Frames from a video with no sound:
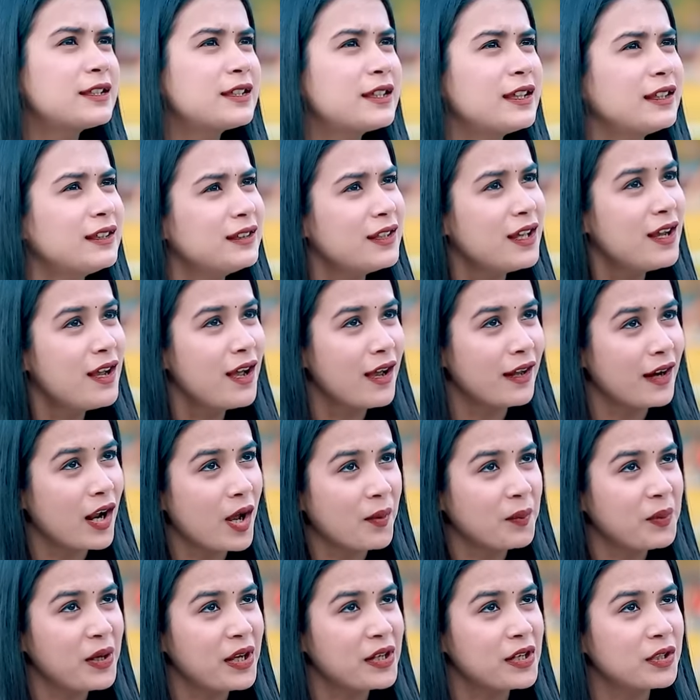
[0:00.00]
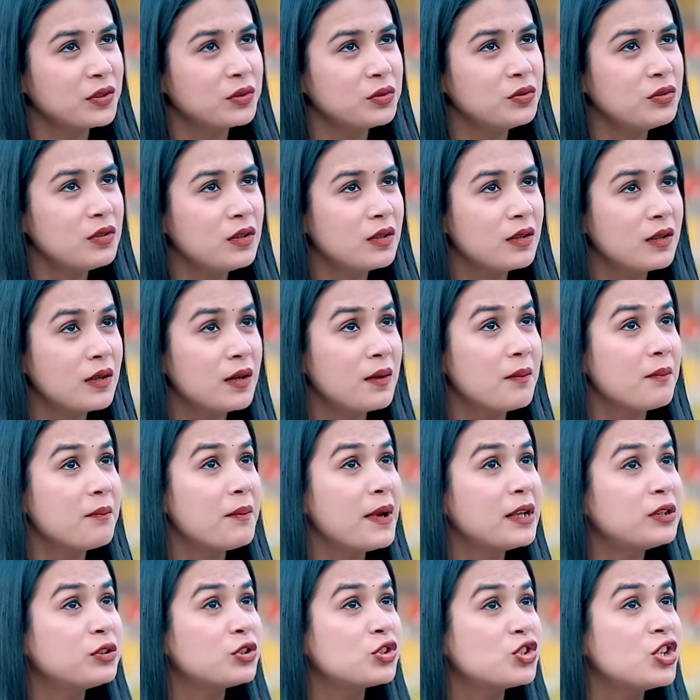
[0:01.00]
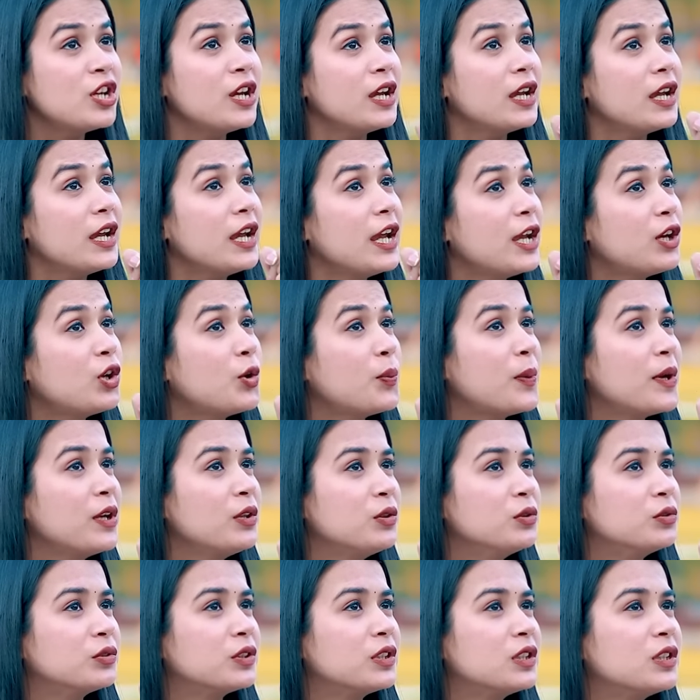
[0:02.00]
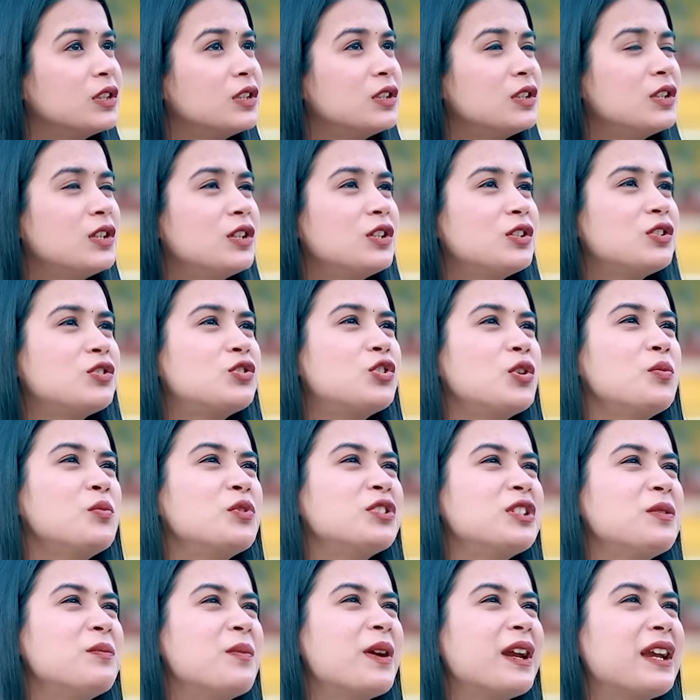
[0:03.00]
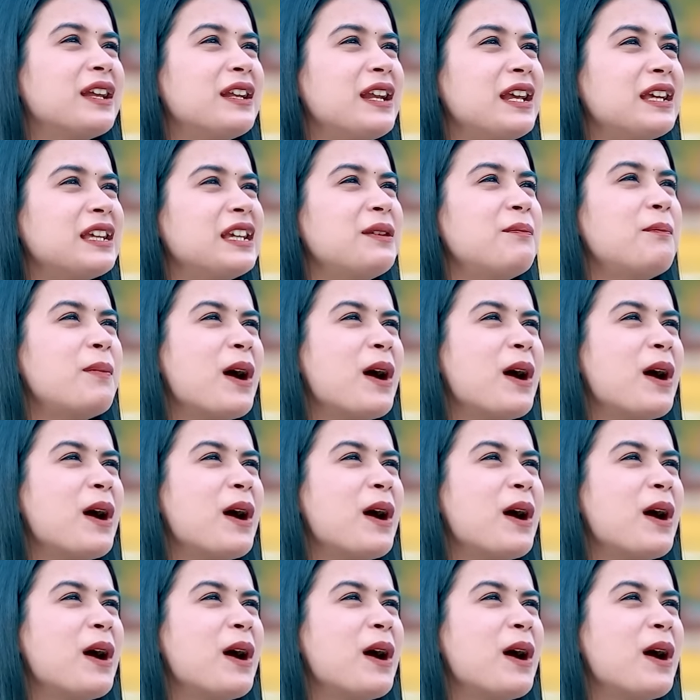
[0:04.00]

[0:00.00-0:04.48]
कितना हरामी है ना तू मैं तुझे एक रुपए नहीं दूंगी जो मुझे महीने के